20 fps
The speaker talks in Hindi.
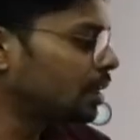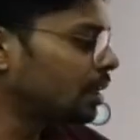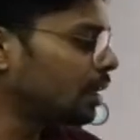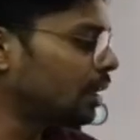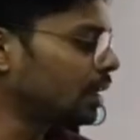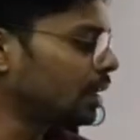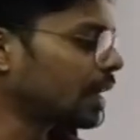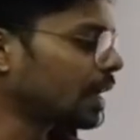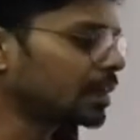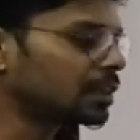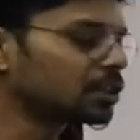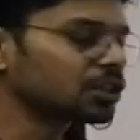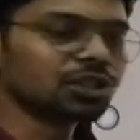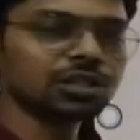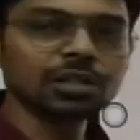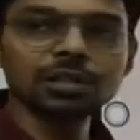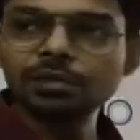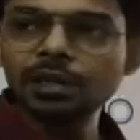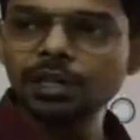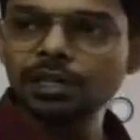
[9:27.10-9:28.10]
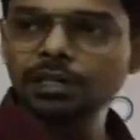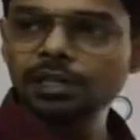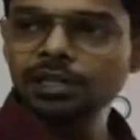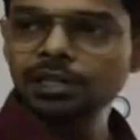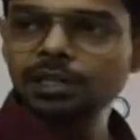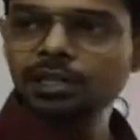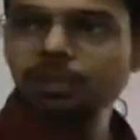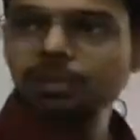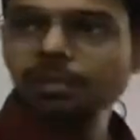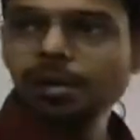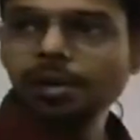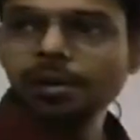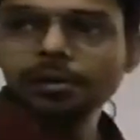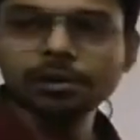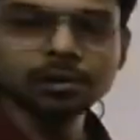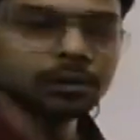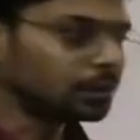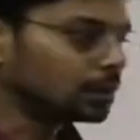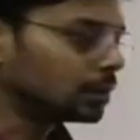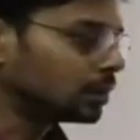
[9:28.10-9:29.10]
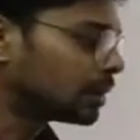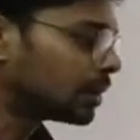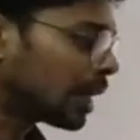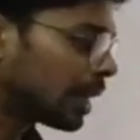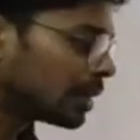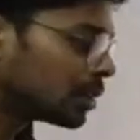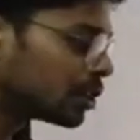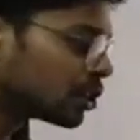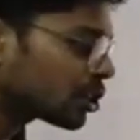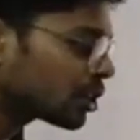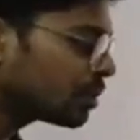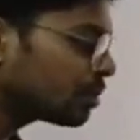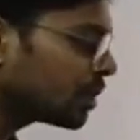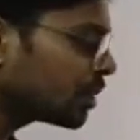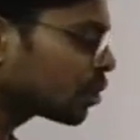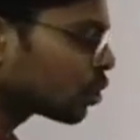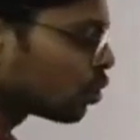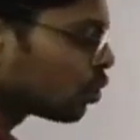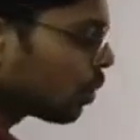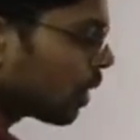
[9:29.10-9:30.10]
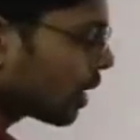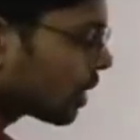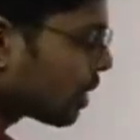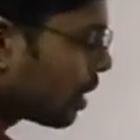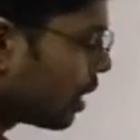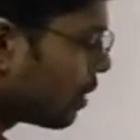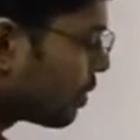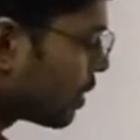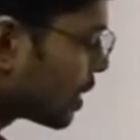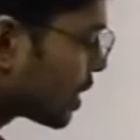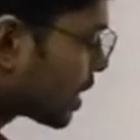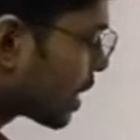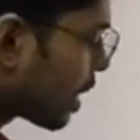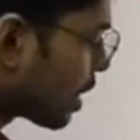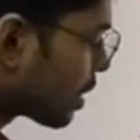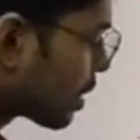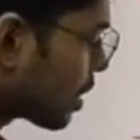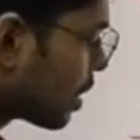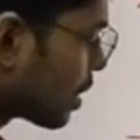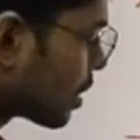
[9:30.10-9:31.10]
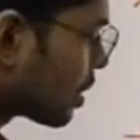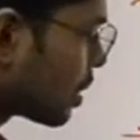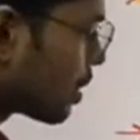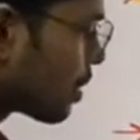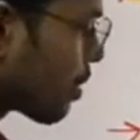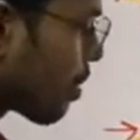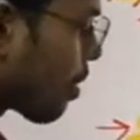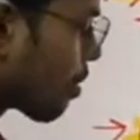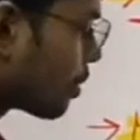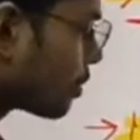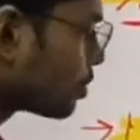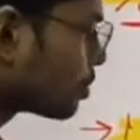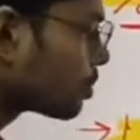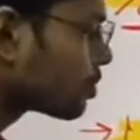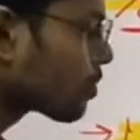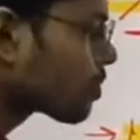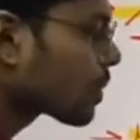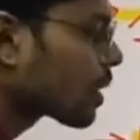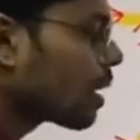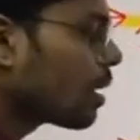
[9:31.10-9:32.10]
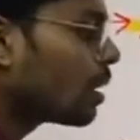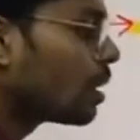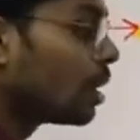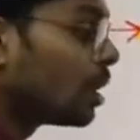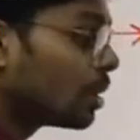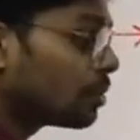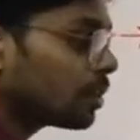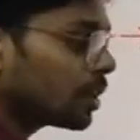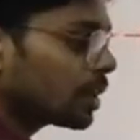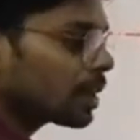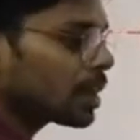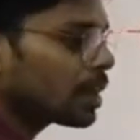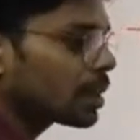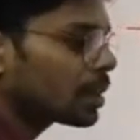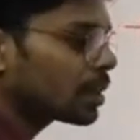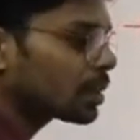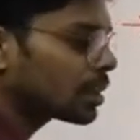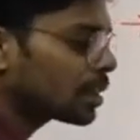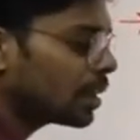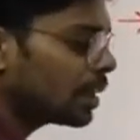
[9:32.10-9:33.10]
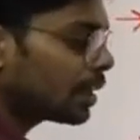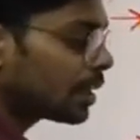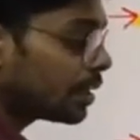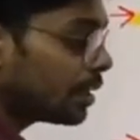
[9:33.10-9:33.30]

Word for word: ये है डाइजेशन वाली चीज डाइजेशन में शुरुआत लिवर से आप करते हैं लिवर क्या करता है